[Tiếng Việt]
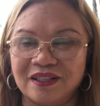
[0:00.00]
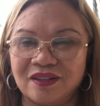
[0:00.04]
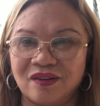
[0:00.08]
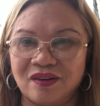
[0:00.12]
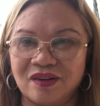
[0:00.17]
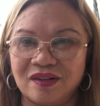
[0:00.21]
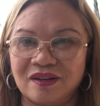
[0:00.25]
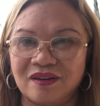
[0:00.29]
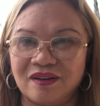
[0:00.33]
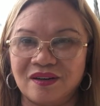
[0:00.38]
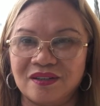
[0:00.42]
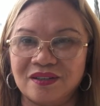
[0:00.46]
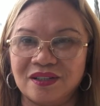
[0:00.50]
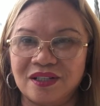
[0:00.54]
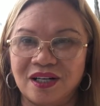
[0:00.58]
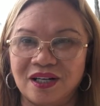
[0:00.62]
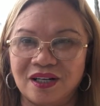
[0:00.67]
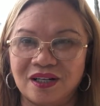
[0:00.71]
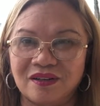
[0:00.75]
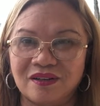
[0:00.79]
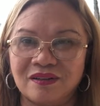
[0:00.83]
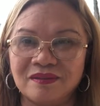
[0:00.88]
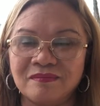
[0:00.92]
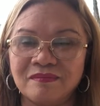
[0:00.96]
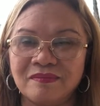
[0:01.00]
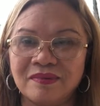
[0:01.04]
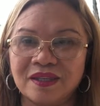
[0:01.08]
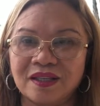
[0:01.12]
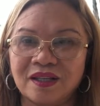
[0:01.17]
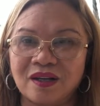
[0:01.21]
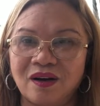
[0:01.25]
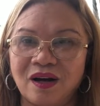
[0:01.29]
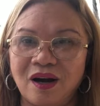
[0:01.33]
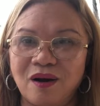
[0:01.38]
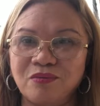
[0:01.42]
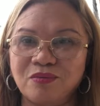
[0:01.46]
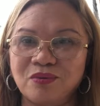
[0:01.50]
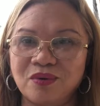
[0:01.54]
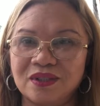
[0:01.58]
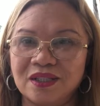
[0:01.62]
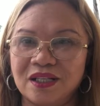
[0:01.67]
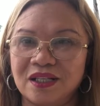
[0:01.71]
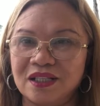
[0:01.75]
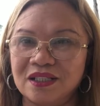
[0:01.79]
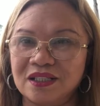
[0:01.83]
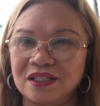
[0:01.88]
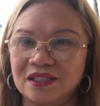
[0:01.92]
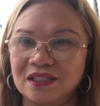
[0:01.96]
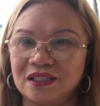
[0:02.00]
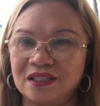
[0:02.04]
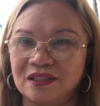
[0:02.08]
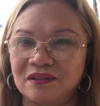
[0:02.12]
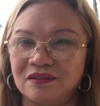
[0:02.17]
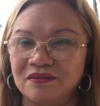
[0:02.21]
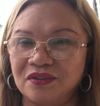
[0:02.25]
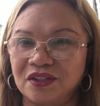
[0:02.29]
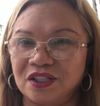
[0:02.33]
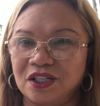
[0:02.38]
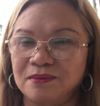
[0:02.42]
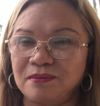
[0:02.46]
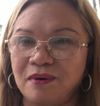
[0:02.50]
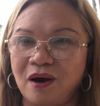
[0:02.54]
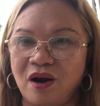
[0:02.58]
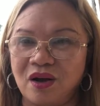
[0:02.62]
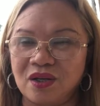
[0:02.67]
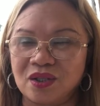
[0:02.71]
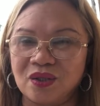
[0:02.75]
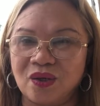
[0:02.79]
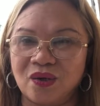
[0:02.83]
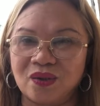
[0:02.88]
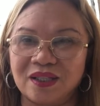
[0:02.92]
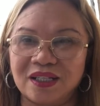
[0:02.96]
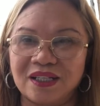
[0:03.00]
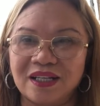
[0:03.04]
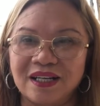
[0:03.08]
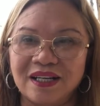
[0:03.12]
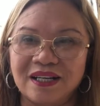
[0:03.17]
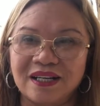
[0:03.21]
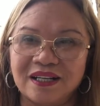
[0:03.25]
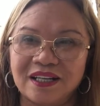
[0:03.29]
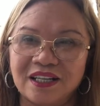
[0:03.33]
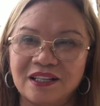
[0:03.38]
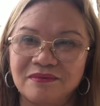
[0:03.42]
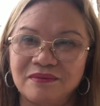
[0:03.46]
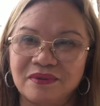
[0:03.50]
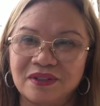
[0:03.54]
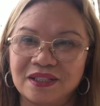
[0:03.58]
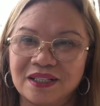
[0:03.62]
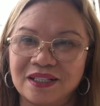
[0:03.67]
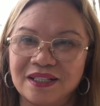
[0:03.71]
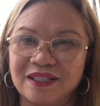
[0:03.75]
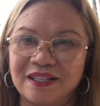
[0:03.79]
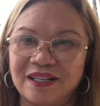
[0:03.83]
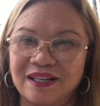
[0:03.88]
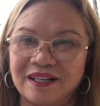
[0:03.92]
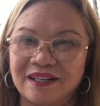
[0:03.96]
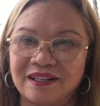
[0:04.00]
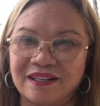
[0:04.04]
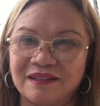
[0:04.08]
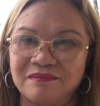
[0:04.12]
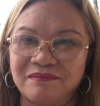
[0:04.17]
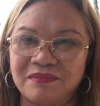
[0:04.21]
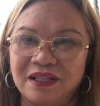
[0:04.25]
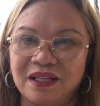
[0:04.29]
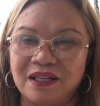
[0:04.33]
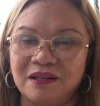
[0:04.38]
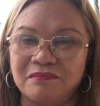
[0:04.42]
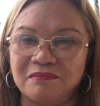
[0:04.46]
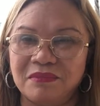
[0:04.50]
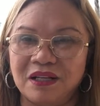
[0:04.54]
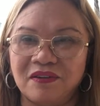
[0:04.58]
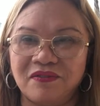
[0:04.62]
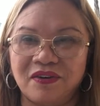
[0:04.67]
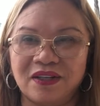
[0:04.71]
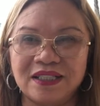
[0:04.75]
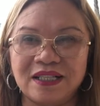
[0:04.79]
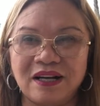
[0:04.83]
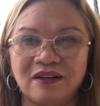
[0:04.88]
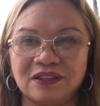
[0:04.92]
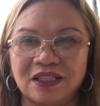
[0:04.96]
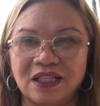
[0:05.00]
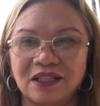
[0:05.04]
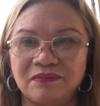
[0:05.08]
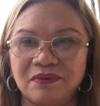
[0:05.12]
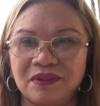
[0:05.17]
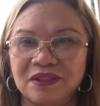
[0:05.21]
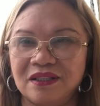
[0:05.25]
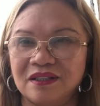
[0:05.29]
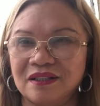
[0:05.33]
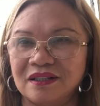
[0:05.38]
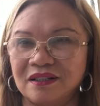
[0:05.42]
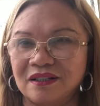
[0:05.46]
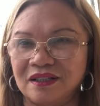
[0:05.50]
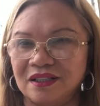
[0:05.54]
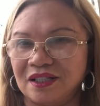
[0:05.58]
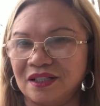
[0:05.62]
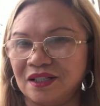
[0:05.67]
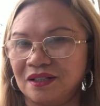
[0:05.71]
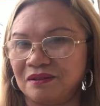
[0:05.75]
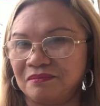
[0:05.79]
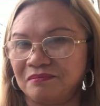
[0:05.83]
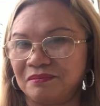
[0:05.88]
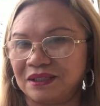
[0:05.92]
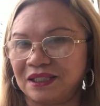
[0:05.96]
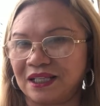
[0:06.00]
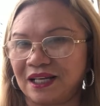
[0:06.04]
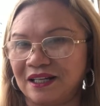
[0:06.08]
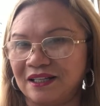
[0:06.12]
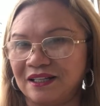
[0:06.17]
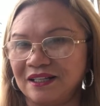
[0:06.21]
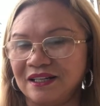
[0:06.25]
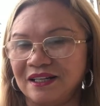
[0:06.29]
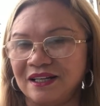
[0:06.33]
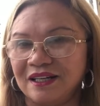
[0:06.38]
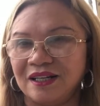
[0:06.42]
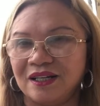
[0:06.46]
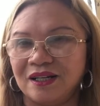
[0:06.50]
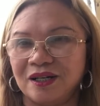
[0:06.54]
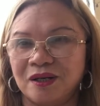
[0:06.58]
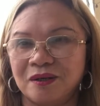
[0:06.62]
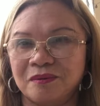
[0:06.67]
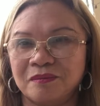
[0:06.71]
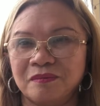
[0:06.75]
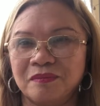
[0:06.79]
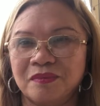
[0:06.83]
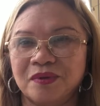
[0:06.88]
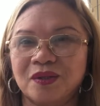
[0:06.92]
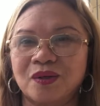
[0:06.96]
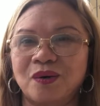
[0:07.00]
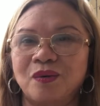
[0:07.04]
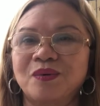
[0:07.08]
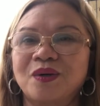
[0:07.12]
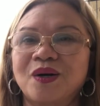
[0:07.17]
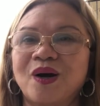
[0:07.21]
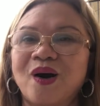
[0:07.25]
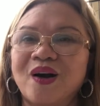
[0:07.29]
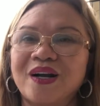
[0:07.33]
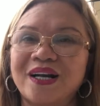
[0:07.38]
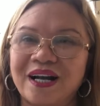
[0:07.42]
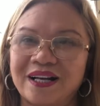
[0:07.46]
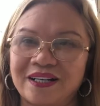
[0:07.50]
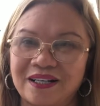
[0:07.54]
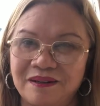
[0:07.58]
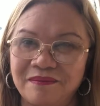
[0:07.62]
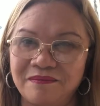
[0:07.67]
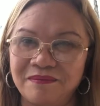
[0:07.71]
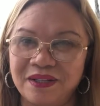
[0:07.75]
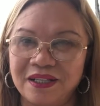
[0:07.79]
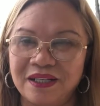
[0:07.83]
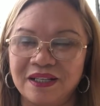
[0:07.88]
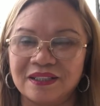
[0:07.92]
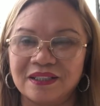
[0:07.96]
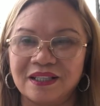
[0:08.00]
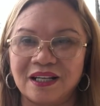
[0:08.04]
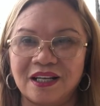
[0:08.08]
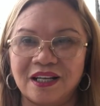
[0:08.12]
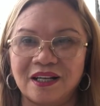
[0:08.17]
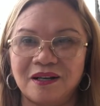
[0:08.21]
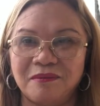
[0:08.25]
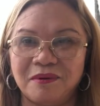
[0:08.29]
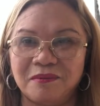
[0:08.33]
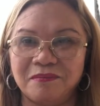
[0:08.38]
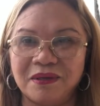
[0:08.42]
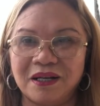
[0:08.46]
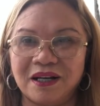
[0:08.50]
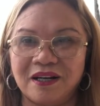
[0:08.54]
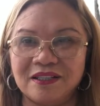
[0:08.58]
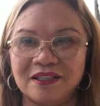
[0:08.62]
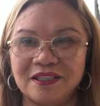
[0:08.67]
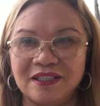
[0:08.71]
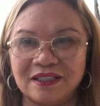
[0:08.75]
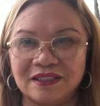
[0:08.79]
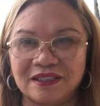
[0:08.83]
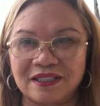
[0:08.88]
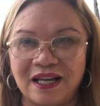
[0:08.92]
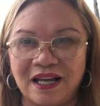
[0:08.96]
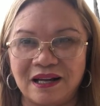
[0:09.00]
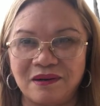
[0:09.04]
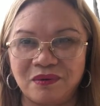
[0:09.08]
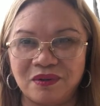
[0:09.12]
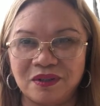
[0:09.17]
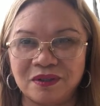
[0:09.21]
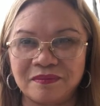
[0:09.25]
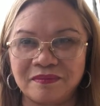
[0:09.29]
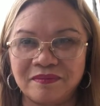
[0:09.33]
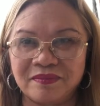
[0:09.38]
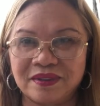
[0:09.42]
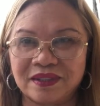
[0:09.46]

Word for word: con coi như là con con ốc con dĩnh từ trong vườn nó bò vô thì khi mà khi là mình phải giao tiếp với những người đó mình thấy um, cũng khó khăn lắm thành ra mình biết ở Việt Nam á,